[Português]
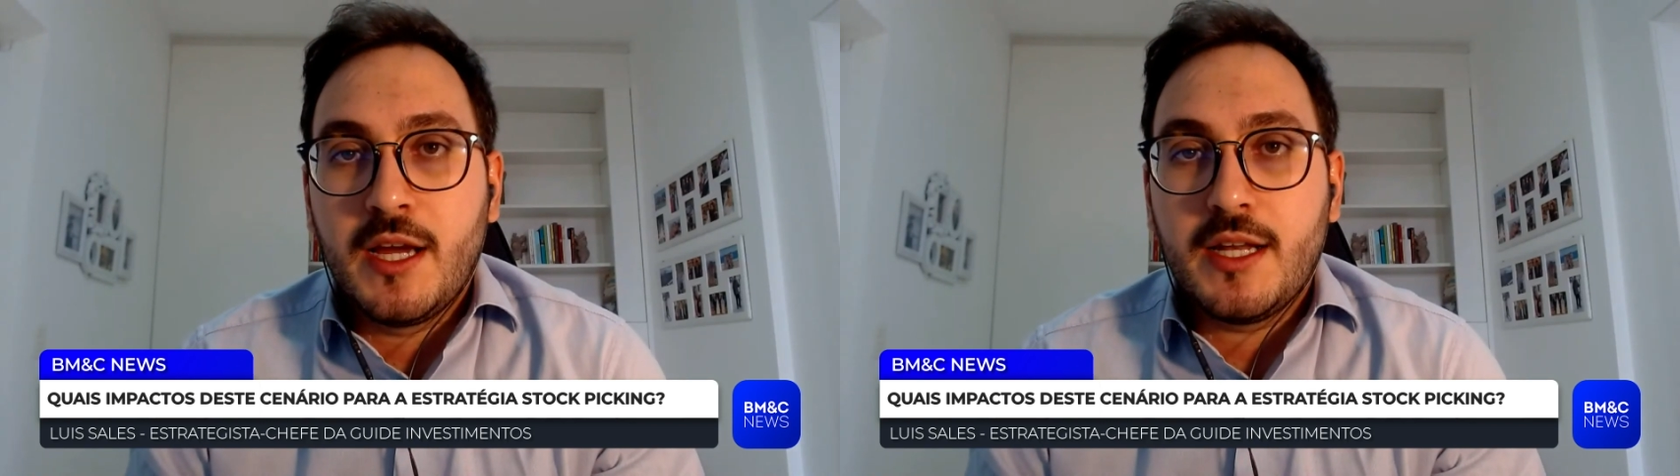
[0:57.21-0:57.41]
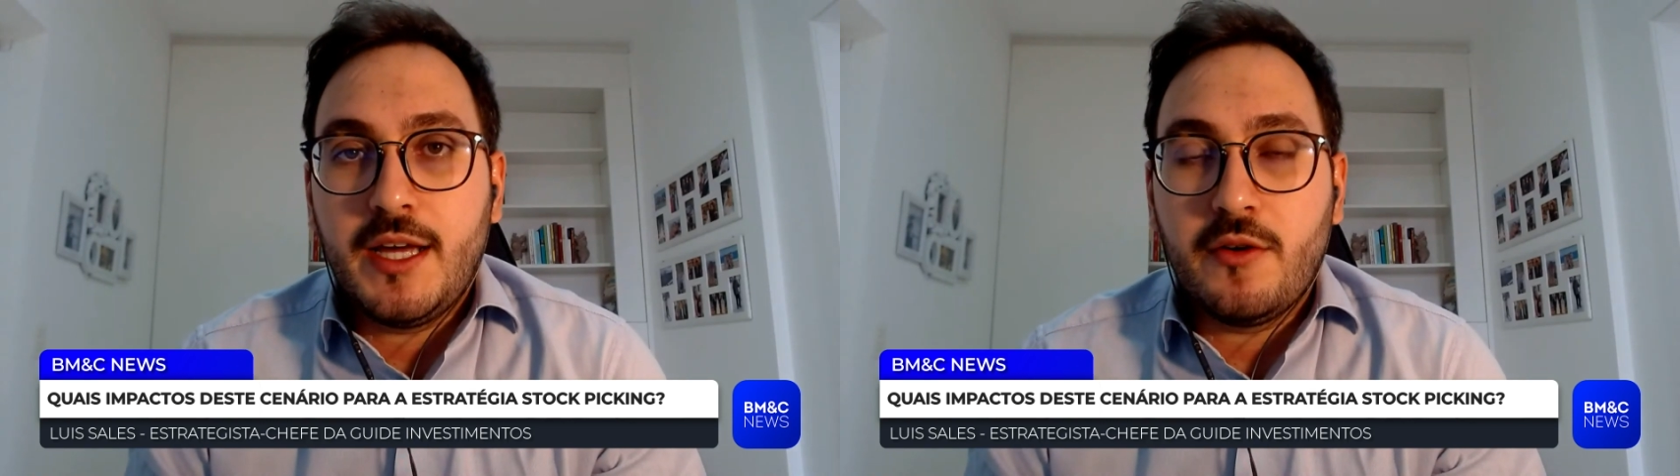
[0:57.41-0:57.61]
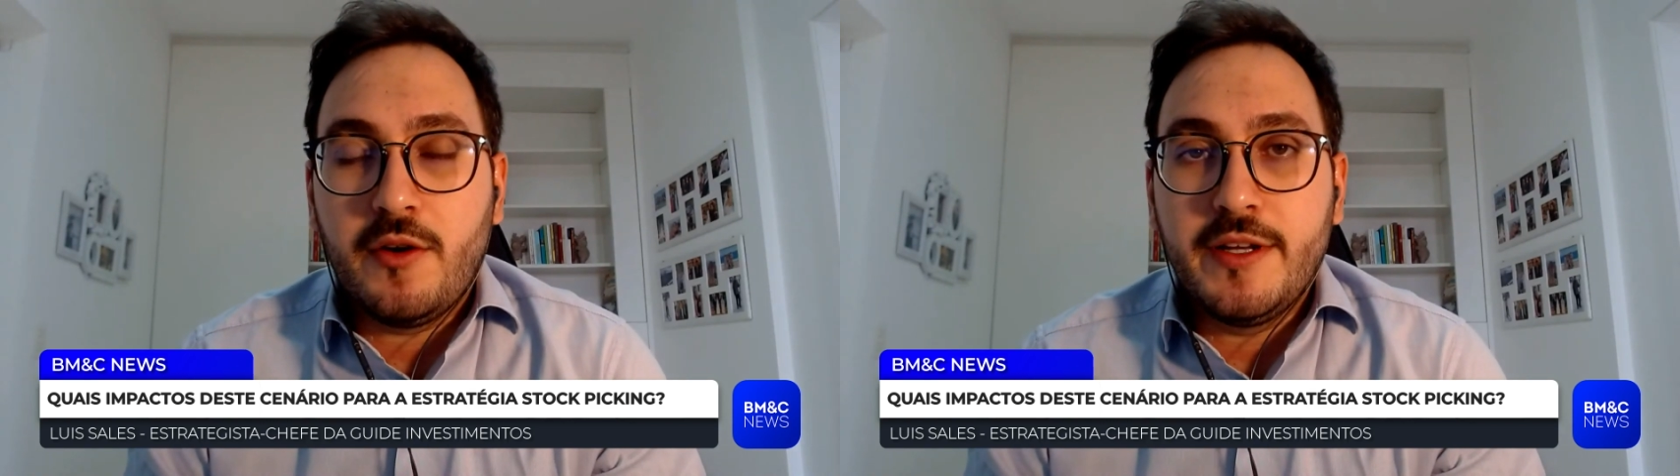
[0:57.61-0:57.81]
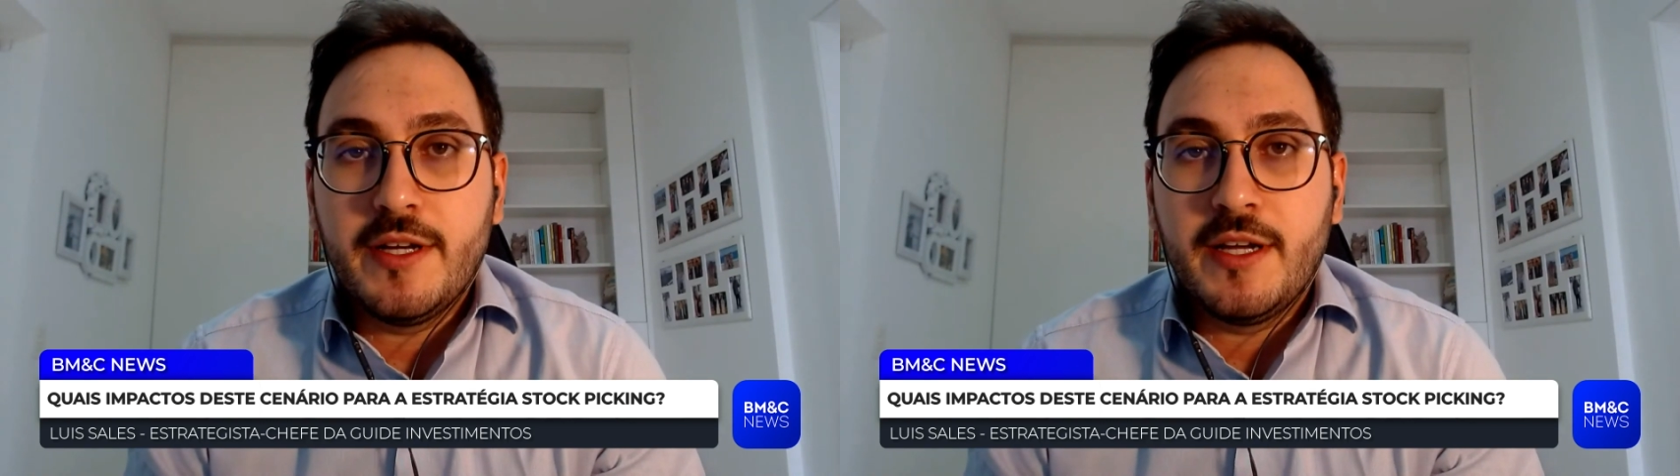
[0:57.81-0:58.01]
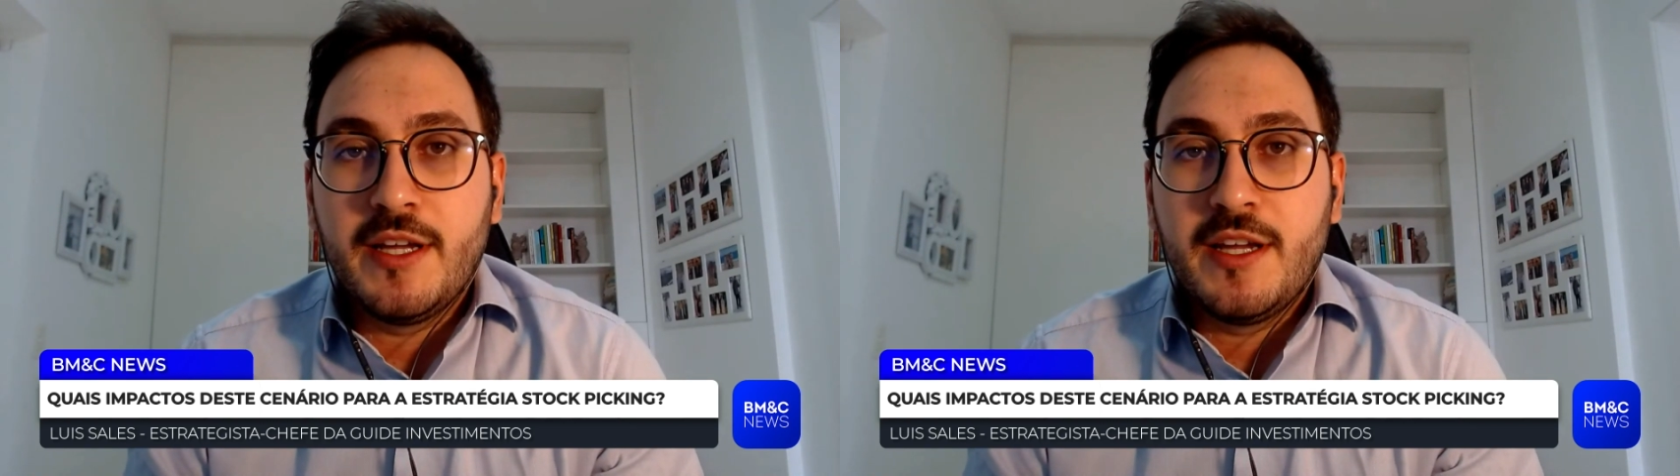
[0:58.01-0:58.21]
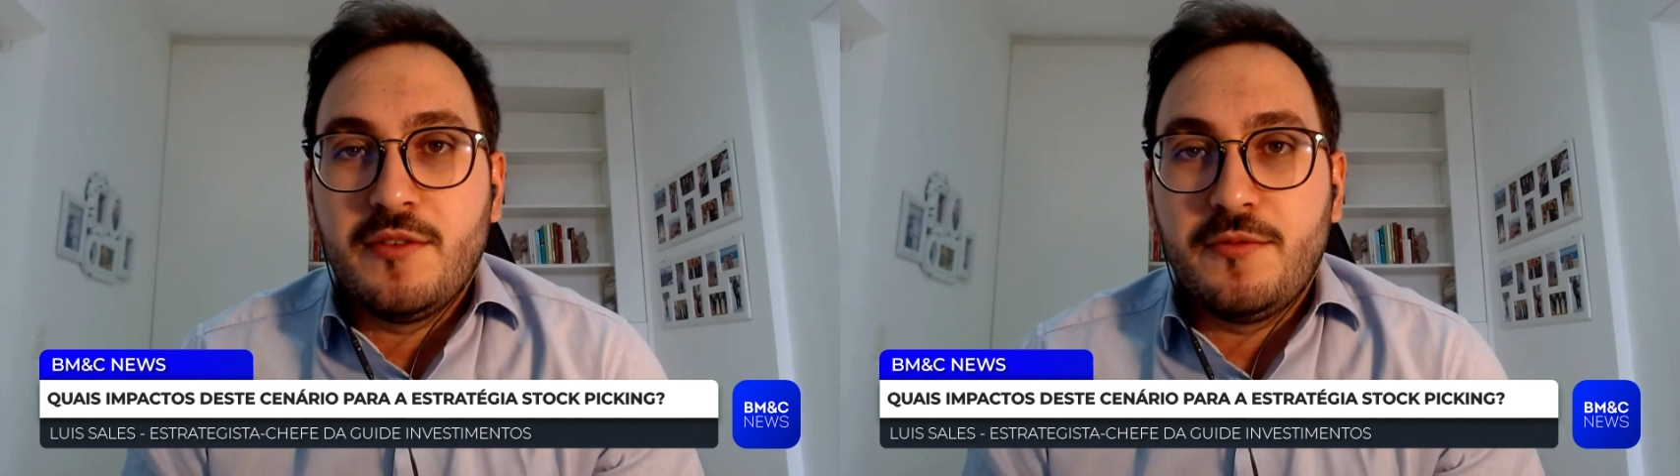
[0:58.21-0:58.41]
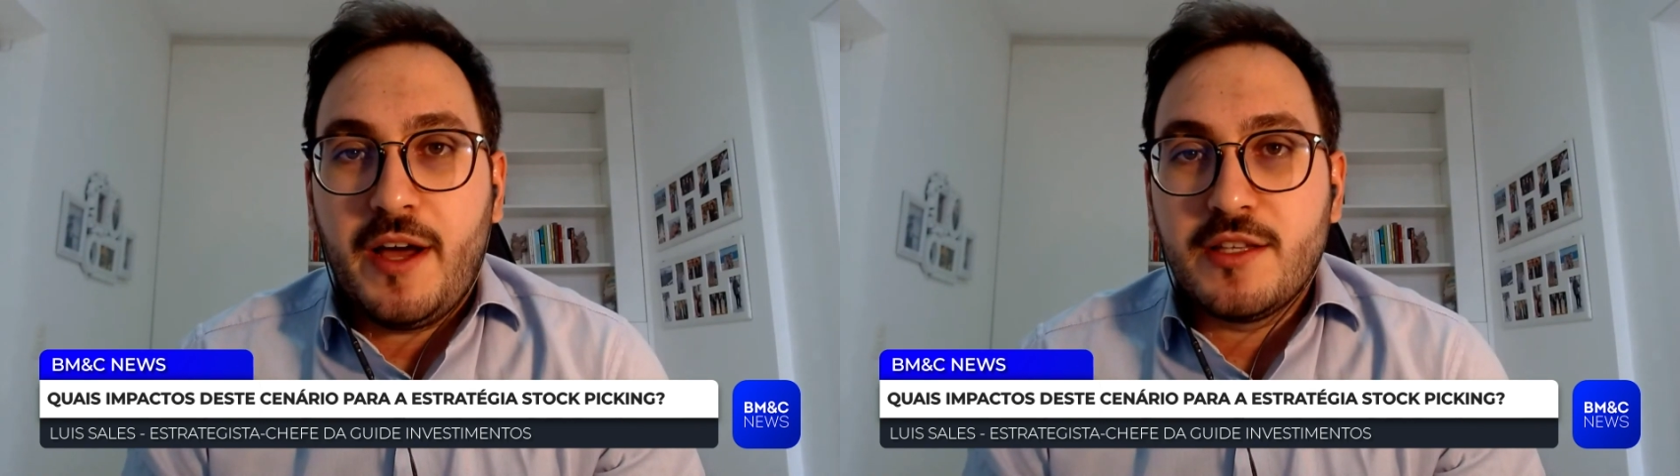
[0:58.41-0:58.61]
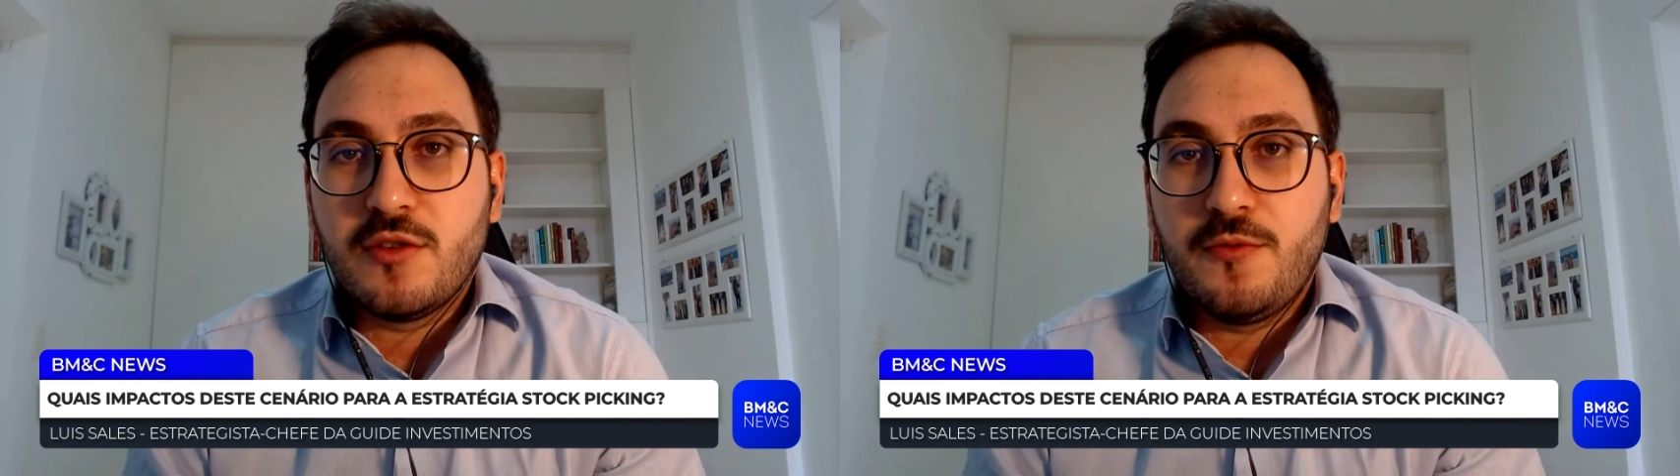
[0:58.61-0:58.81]
claro, ainda
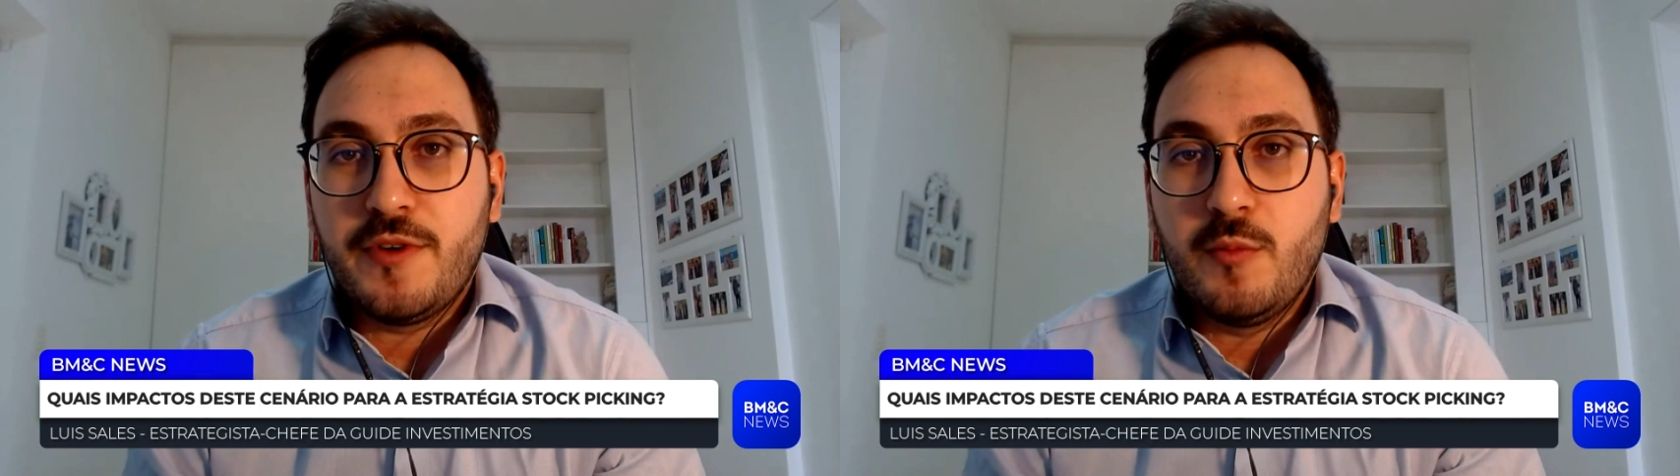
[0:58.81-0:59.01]
vai sofrer